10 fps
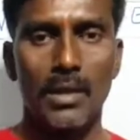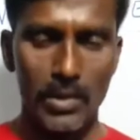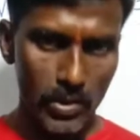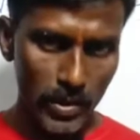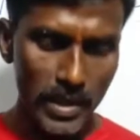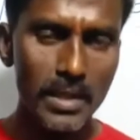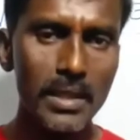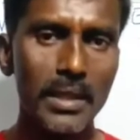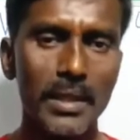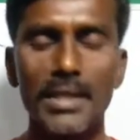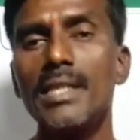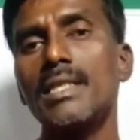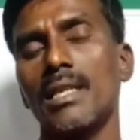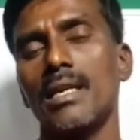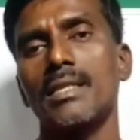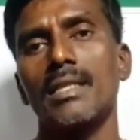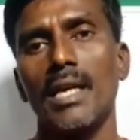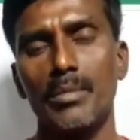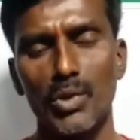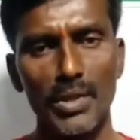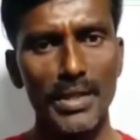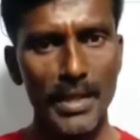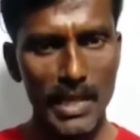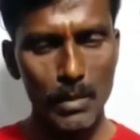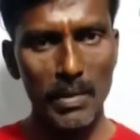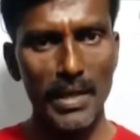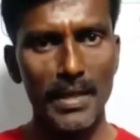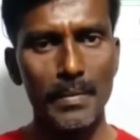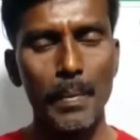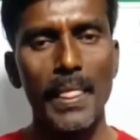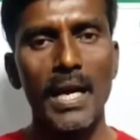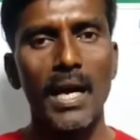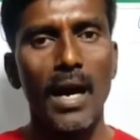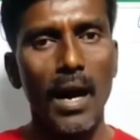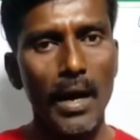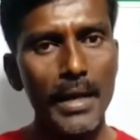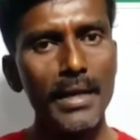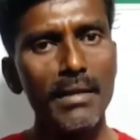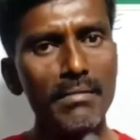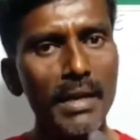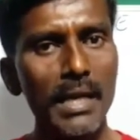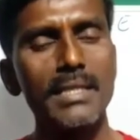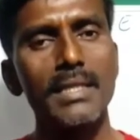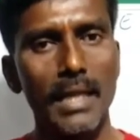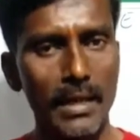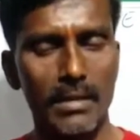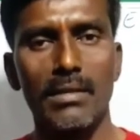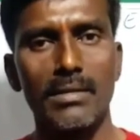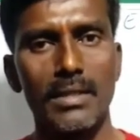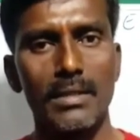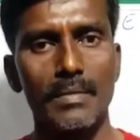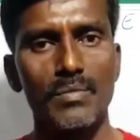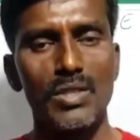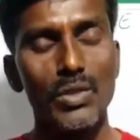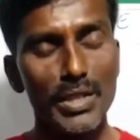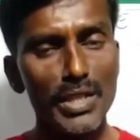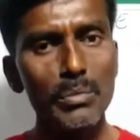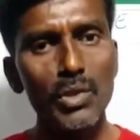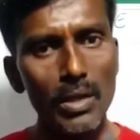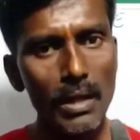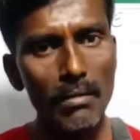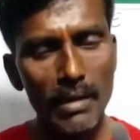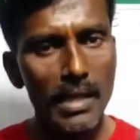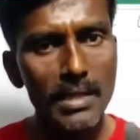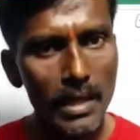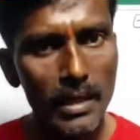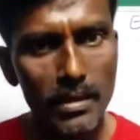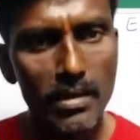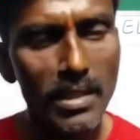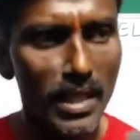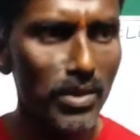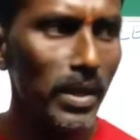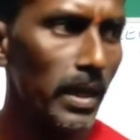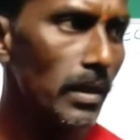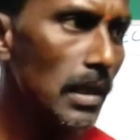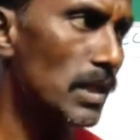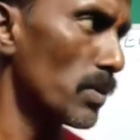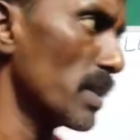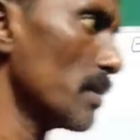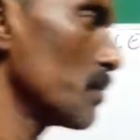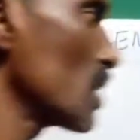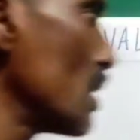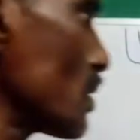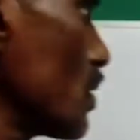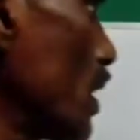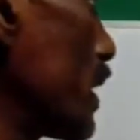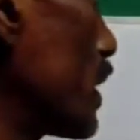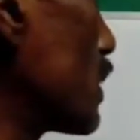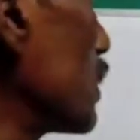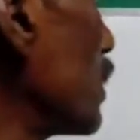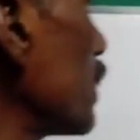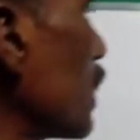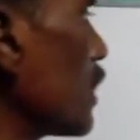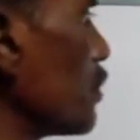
హలో స్టూడెంట్స్ ఇన్ దిస్ క్లాస్ ఐఎమ్ గోయింగ్ టు ఎక్స్ప్లెయిన్ ఐరన్ వ్యాలెన్స్ ఎలక్ట్రాన్స్ సో ఇనుము యొక్క వ్యాలెన్స్ ఎలక్ట్రాన్స్ ఎన్ని ఉన్నాయో తెలుసుకుందాం సో ఐరన్ దాని యొక్క